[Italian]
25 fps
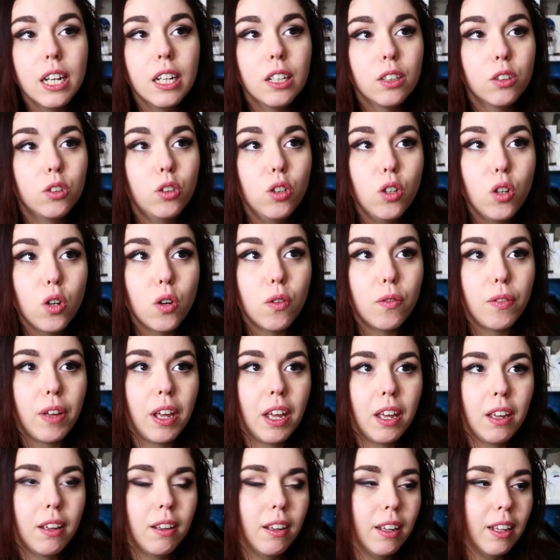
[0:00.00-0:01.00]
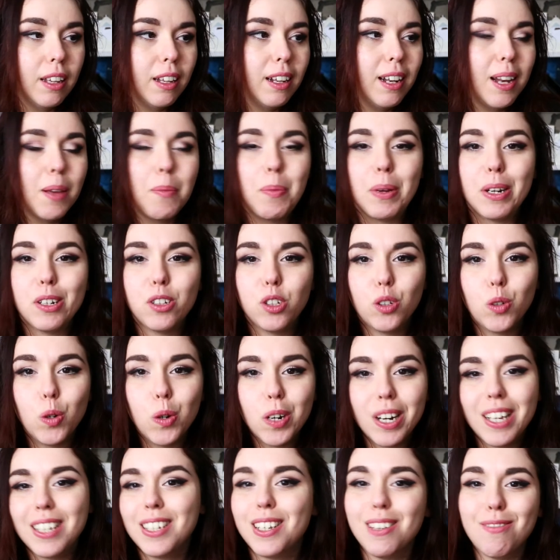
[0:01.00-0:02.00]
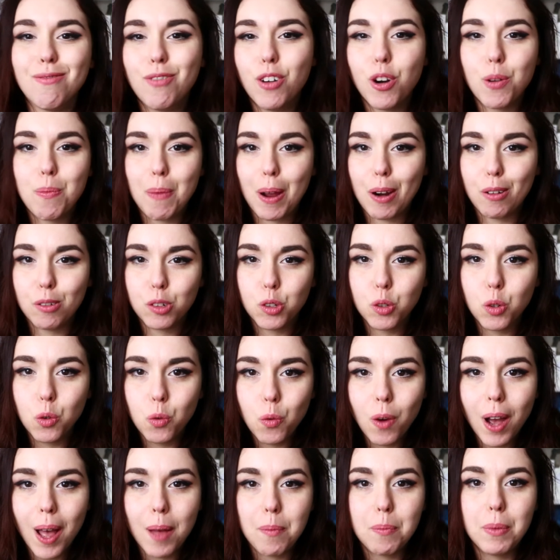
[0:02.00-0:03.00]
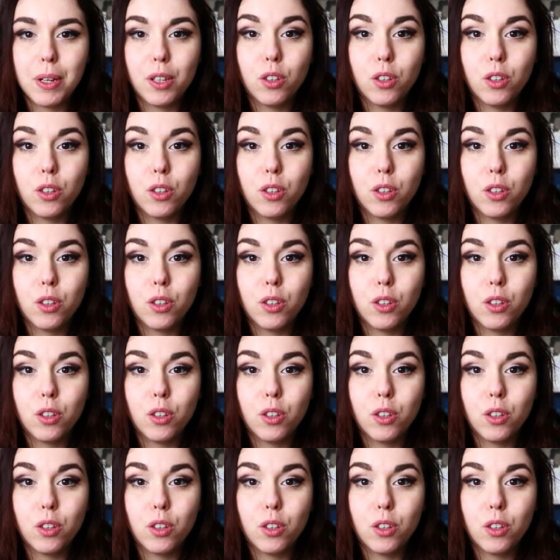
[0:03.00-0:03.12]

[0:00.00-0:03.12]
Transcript: dove eh, le persone si informano sul web,